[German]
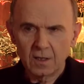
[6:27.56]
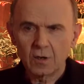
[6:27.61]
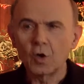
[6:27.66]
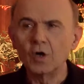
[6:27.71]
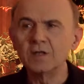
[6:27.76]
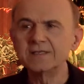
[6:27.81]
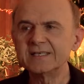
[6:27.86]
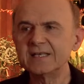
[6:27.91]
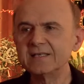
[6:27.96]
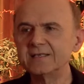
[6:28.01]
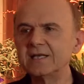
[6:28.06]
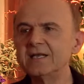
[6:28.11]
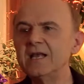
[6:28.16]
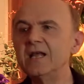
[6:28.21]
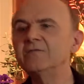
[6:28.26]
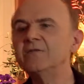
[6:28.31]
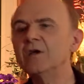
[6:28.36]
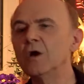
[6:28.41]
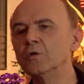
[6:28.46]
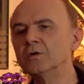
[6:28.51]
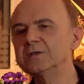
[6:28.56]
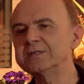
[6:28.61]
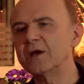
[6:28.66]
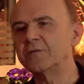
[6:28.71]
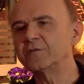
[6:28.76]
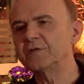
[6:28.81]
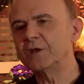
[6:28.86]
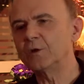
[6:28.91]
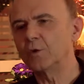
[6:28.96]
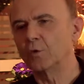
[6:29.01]
konzentrieren wir uns
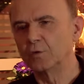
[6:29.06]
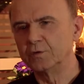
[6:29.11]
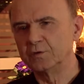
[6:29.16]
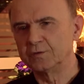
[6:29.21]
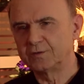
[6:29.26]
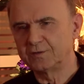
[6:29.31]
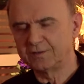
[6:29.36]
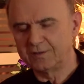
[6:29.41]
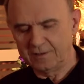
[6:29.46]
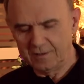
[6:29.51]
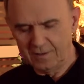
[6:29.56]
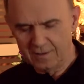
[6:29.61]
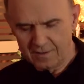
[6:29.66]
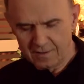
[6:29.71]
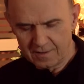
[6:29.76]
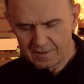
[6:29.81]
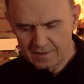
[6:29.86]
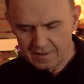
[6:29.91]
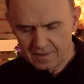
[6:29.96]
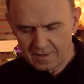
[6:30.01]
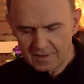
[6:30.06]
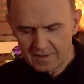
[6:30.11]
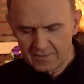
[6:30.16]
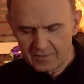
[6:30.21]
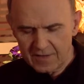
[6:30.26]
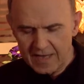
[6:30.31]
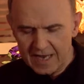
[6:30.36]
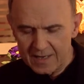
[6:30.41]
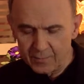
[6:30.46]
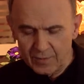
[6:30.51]
auf die Kunst,
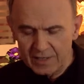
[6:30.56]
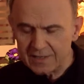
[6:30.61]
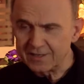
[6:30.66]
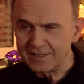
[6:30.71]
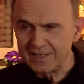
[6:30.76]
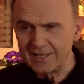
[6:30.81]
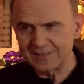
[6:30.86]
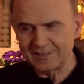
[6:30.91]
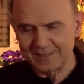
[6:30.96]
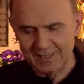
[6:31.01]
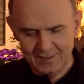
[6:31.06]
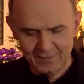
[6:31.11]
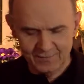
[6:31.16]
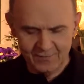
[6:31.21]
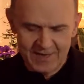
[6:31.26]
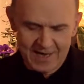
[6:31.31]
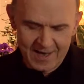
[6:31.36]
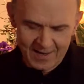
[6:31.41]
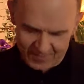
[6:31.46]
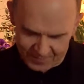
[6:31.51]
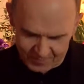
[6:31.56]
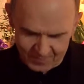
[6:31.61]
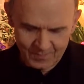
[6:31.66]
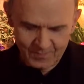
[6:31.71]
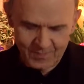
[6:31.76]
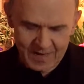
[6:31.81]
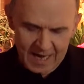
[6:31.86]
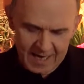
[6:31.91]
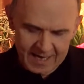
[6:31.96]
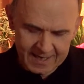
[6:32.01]
denn mit ihr sind wir
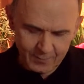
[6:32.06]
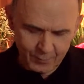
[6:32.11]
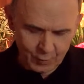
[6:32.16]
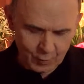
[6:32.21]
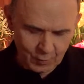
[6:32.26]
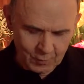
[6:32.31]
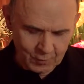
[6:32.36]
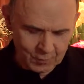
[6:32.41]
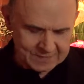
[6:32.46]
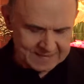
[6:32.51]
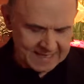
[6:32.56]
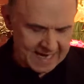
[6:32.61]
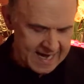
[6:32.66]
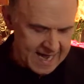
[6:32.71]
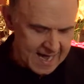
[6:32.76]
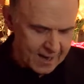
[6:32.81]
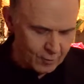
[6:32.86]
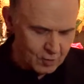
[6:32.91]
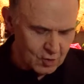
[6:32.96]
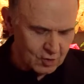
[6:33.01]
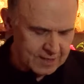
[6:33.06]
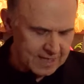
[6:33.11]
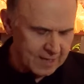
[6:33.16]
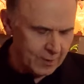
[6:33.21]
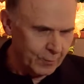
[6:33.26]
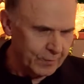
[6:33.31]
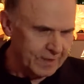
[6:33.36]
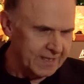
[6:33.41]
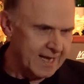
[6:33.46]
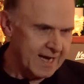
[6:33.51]
bei Lindbrunn und seiner
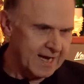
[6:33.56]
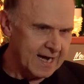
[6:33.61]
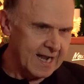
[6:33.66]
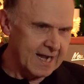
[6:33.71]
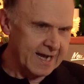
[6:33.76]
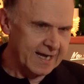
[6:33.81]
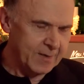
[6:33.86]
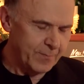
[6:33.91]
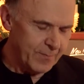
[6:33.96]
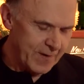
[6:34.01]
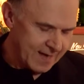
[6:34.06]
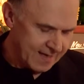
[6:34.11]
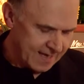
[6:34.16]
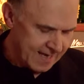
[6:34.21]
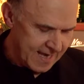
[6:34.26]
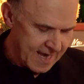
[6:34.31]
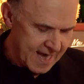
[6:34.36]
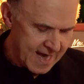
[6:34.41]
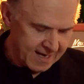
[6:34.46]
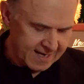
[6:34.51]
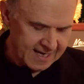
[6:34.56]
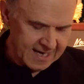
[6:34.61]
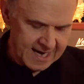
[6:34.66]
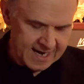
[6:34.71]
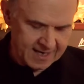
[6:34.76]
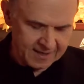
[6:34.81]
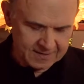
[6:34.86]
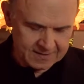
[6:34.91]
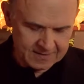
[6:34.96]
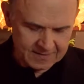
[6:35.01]
Ausstellung in der Galerie Paquet
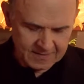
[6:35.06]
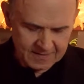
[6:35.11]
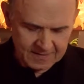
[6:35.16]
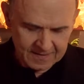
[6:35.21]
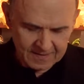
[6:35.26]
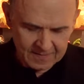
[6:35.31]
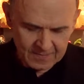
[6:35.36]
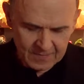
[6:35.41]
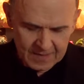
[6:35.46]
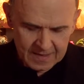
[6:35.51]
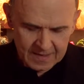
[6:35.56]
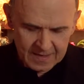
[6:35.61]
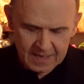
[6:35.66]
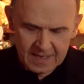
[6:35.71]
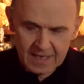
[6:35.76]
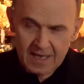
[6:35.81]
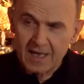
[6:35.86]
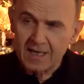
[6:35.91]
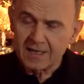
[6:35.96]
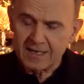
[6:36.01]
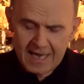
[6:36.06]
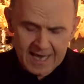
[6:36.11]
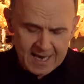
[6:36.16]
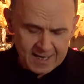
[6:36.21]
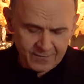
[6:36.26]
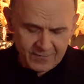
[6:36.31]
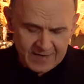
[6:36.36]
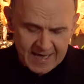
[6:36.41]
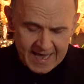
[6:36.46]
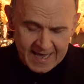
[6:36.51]
angelangt.
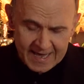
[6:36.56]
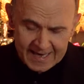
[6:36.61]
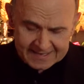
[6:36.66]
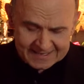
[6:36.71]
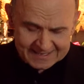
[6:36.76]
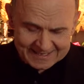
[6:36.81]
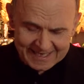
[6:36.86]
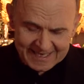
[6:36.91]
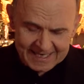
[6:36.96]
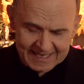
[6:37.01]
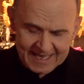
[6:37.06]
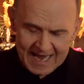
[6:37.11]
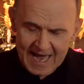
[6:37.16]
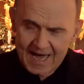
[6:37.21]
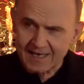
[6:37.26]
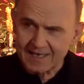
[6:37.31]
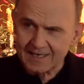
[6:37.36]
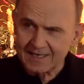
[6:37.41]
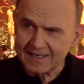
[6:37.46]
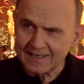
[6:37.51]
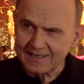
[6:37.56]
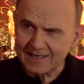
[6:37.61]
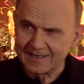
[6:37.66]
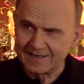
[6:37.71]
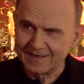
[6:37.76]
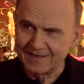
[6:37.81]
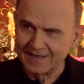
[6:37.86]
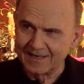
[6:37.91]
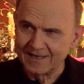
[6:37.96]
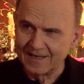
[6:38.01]
Gehen wir erst in Gedanken,
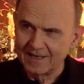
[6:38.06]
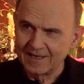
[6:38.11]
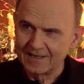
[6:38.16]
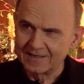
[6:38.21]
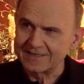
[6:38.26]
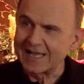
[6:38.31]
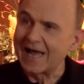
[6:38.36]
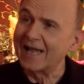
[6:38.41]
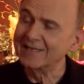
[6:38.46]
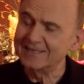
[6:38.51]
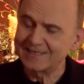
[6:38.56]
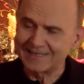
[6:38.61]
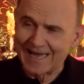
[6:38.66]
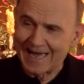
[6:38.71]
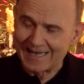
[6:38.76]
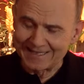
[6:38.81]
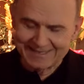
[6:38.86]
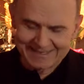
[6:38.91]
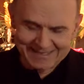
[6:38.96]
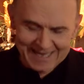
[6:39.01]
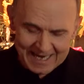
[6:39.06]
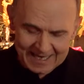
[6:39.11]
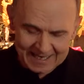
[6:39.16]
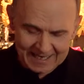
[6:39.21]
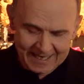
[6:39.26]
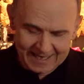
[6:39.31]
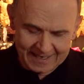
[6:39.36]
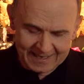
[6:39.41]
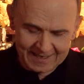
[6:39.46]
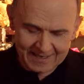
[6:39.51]
dann
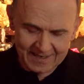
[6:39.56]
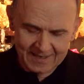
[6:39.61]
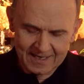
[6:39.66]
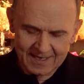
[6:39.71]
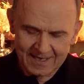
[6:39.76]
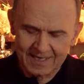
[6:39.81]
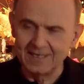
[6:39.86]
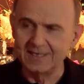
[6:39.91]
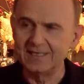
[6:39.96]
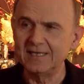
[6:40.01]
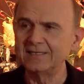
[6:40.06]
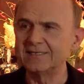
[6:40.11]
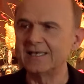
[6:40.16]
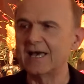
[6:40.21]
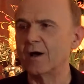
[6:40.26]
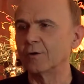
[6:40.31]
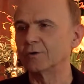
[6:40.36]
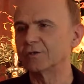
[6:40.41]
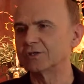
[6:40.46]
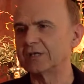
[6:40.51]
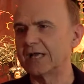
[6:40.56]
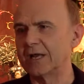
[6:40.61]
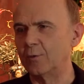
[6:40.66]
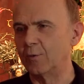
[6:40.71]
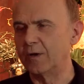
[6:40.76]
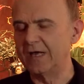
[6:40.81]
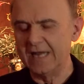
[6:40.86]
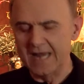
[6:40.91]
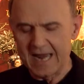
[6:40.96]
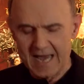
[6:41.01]
tatsächlich in diese
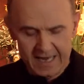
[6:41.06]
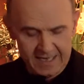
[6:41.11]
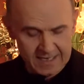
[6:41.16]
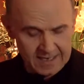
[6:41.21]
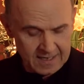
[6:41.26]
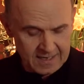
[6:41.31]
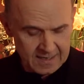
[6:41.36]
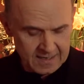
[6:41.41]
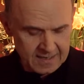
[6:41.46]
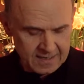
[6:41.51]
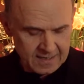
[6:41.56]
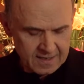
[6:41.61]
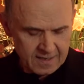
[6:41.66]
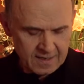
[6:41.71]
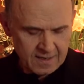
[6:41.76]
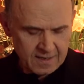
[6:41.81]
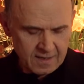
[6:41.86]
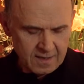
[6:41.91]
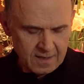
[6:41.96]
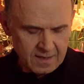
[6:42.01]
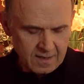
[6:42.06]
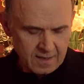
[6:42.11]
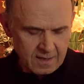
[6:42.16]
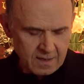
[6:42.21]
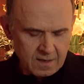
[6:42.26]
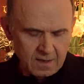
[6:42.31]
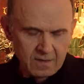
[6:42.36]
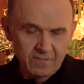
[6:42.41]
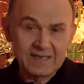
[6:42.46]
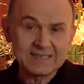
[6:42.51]
Ausstellung hinein.
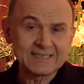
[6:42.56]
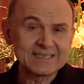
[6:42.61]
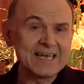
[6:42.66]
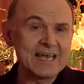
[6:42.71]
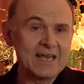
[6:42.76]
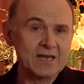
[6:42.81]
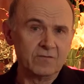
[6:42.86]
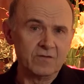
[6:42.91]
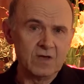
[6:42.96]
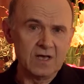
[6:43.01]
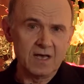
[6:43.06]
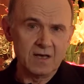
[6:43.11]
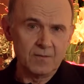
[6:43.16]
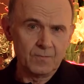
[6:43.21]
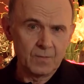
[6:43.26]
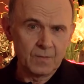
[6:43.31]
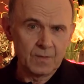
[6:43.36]
Was sehen wir?